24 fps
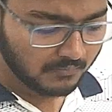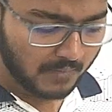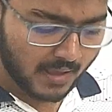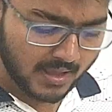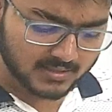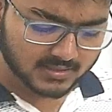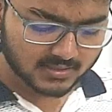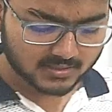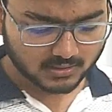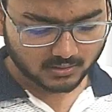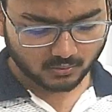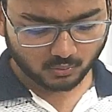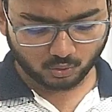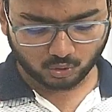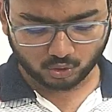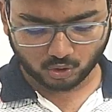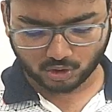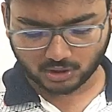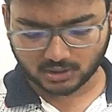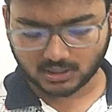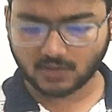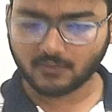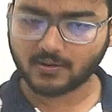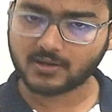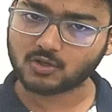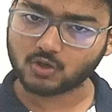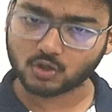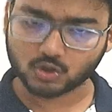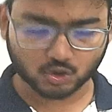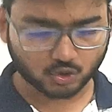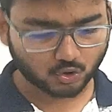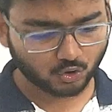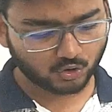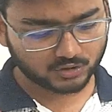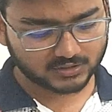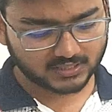ব্যাস উত্তরে দেওয়া হয়
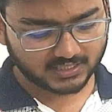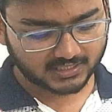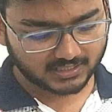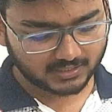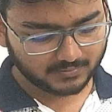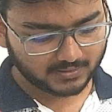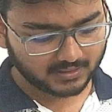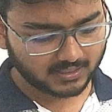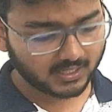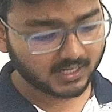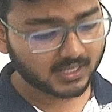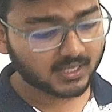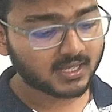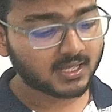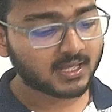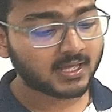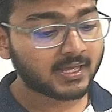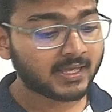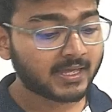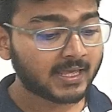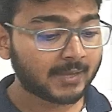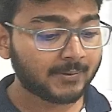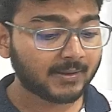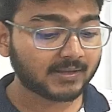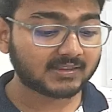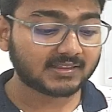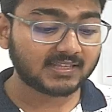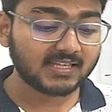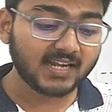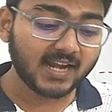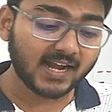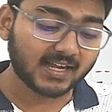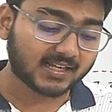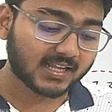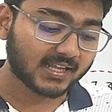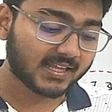ছশো ষোলো সেন্টিমিটার এবার
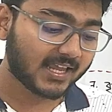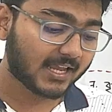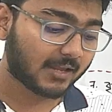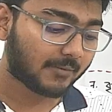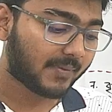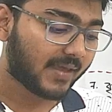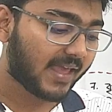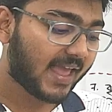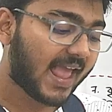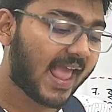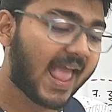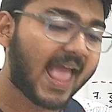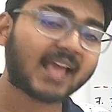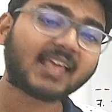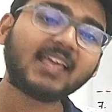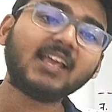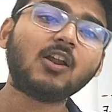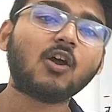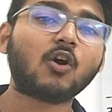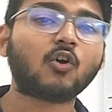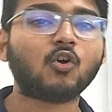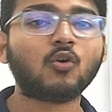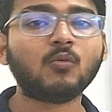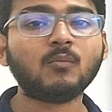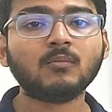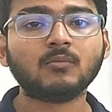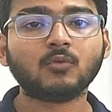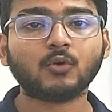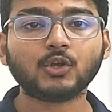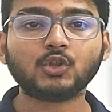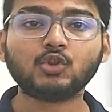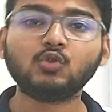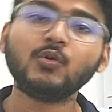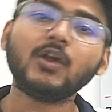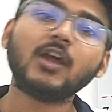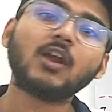তিনেরটা দেখবে একই রকম
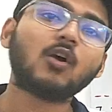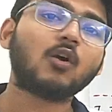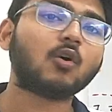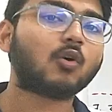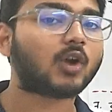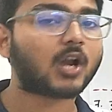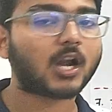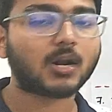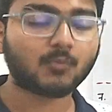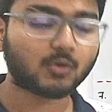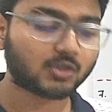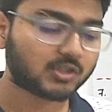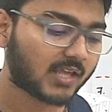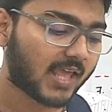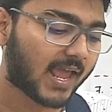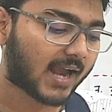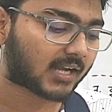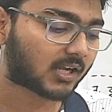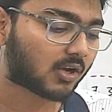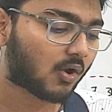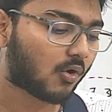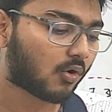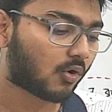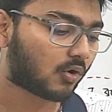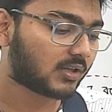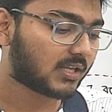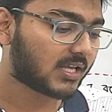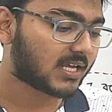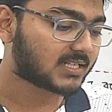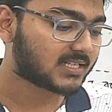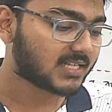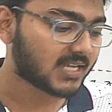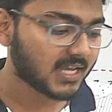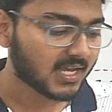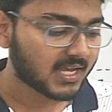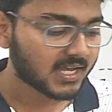ওই দুইয়ের অঙ্কটার মতোই একটা অঙ্ক
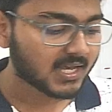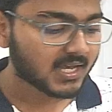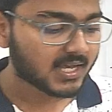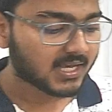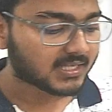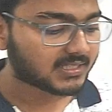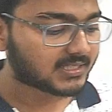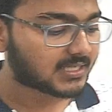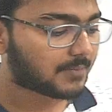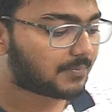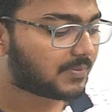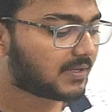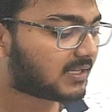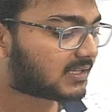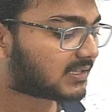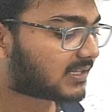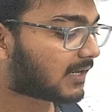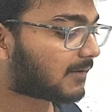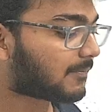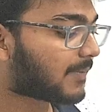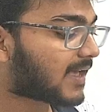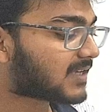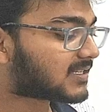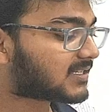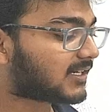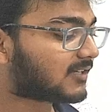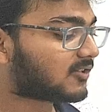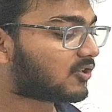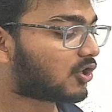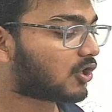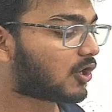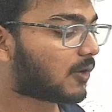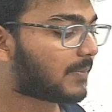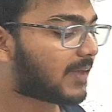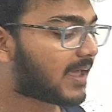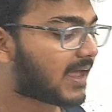দিয়েছে যে বৃত্তের ব্যাসের
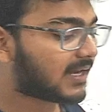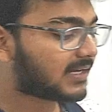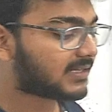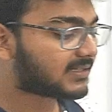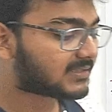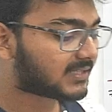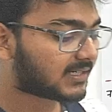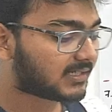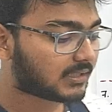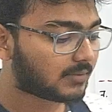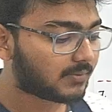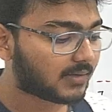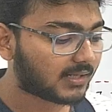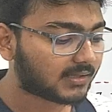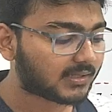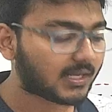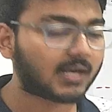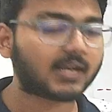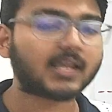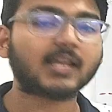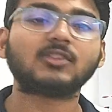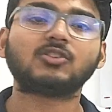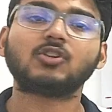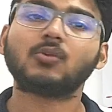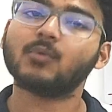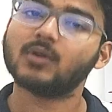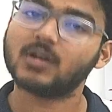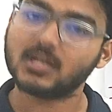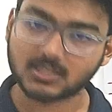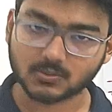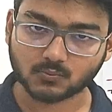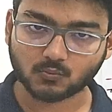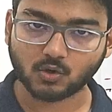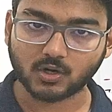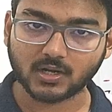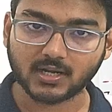দৈর্ঘ্য বিয়াল্লিশ সেন্টিমিটার তার ক্ষেত্রফল
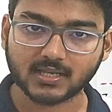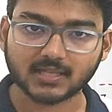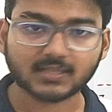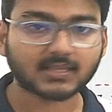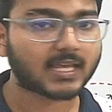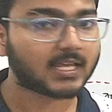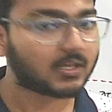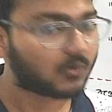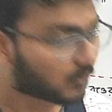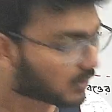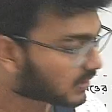হিসেব করলি কি তাই